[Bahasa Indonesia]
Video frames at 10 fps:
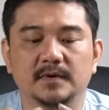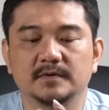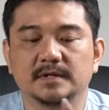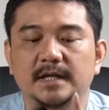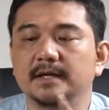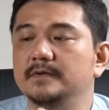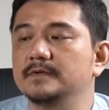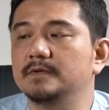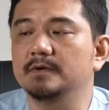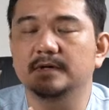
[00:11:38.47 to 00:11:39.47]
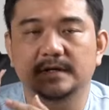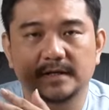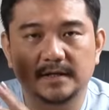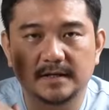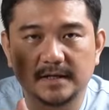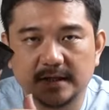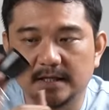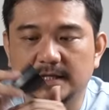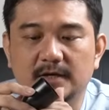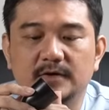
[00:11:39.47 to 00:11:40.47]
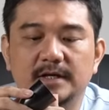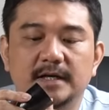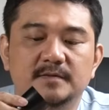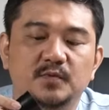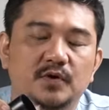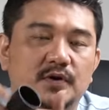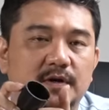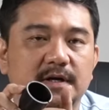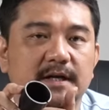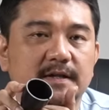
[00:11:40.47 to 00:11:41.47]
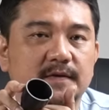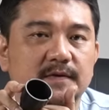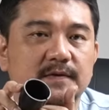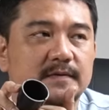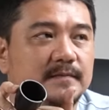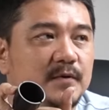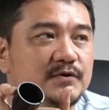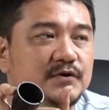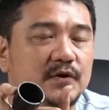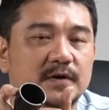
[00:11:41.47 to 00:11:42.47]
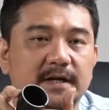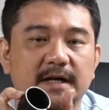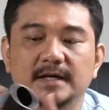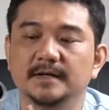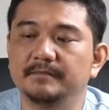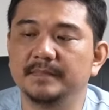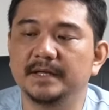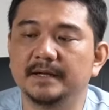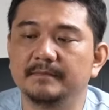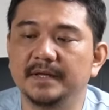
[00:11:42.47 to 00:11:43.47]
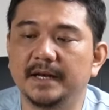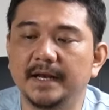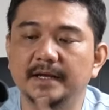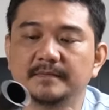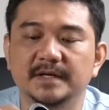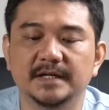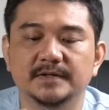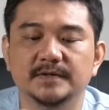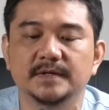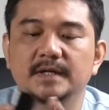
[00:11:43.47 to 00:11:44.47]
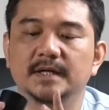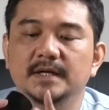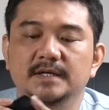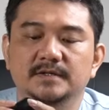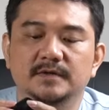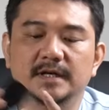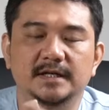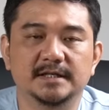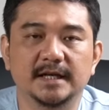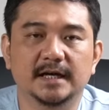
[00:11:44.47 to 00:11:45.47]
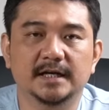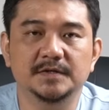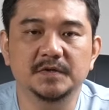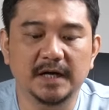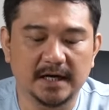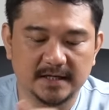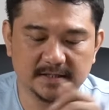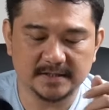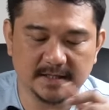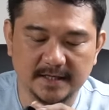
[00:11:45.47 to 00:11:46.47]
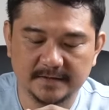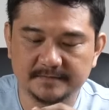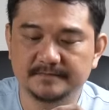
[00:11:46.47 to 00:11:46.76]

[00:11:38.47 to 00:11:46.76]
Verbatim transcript: mounting untuk kita taruh di dashboard gitu, pojok ya, miring begitu sudah disediakan juga. Oke. Okay.